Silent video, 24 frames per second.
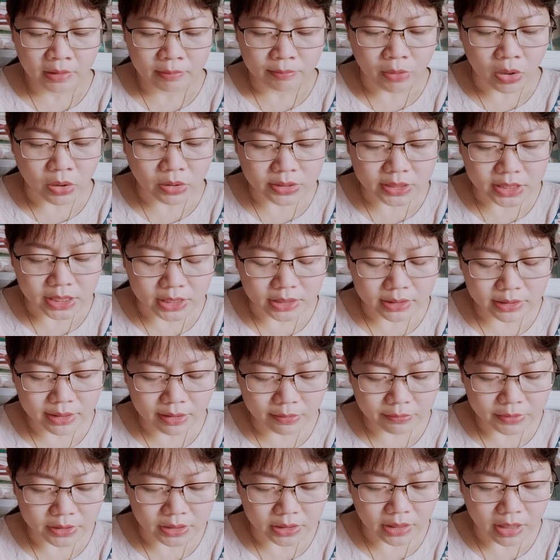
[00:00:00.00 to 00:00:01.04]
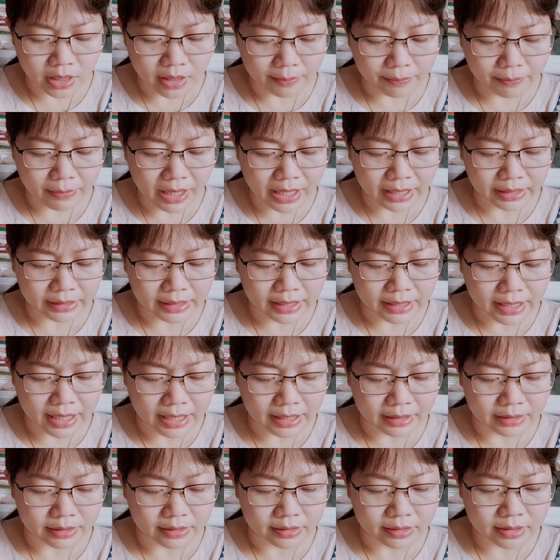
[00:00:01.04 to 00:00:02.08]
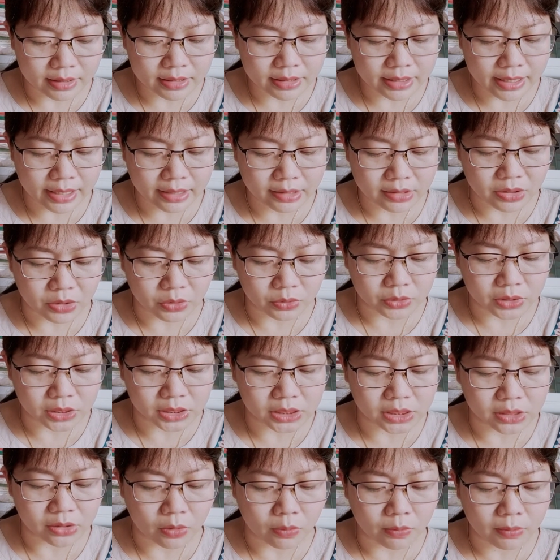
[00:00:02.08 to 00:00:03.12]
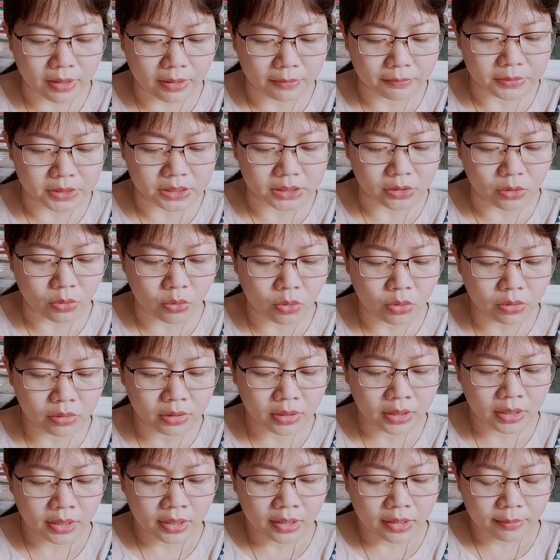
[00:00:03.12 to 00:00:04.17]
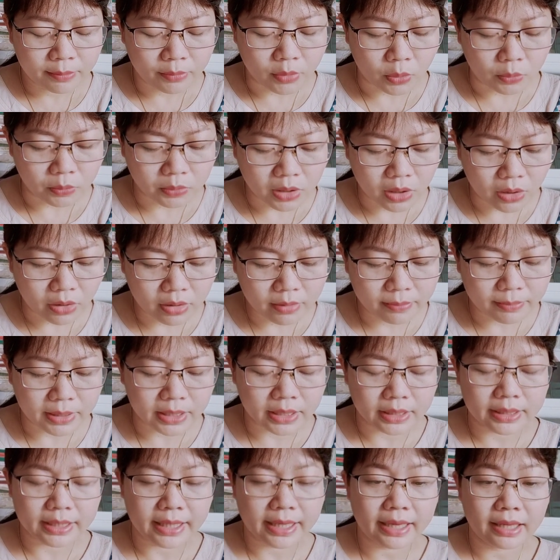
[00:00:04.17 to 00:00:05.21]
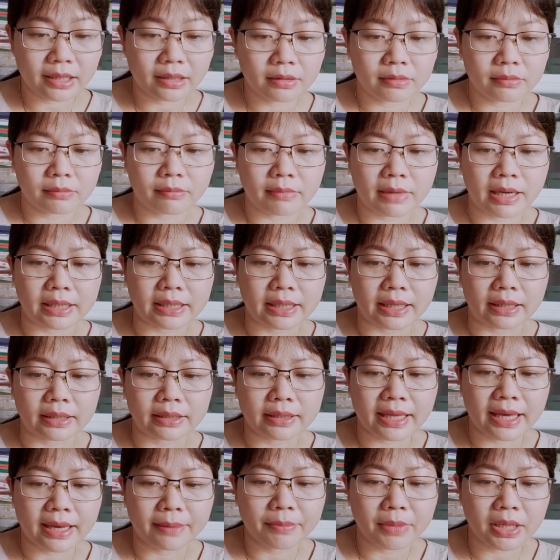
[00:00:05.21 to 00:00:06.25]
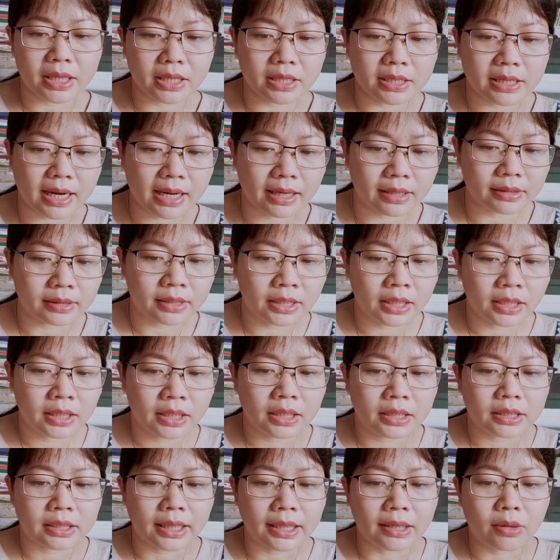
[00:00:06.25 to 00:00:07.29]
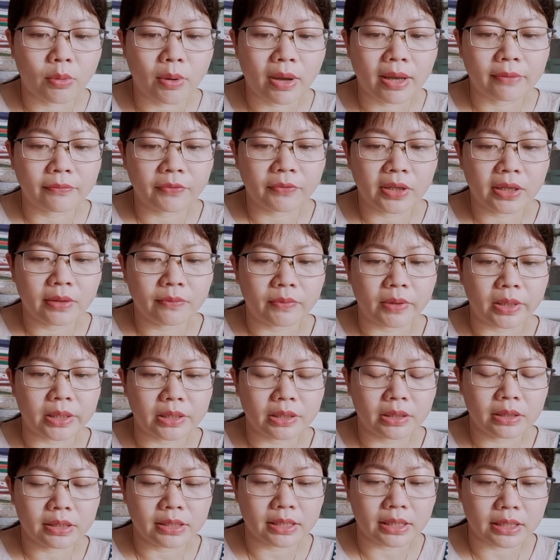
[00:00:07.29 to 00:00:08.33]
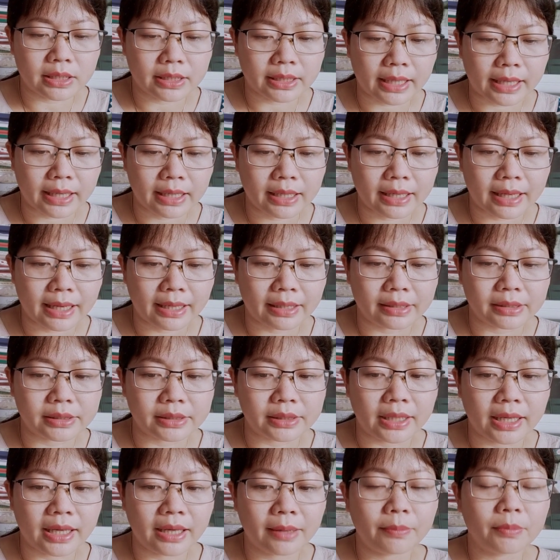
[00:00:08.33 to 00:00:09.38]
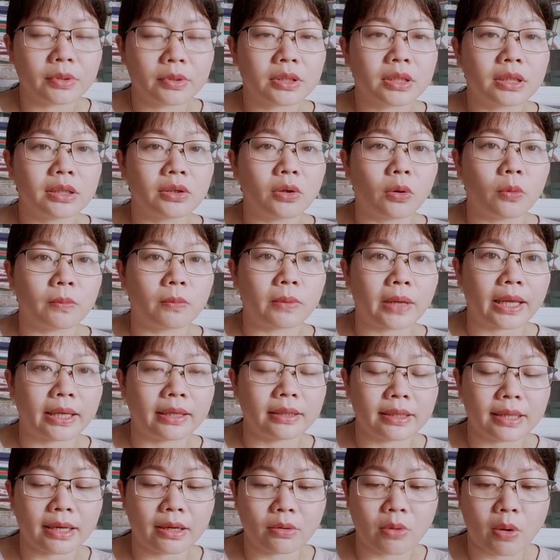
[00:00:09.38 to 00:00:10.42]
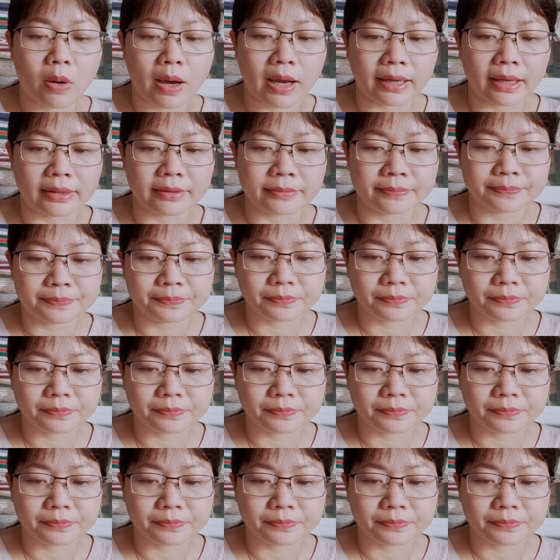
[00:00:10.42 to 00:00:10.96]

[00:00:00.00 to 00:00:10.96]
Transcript: bọn chỉnh không được hợp bàn đã đành đến chén rượu thừa cũng không được uống bụng đói miệng khát mà chẳng dám hé răng thấy quan viên và chức dịch cả nài người ép cứ đùng đẩy nhau hoài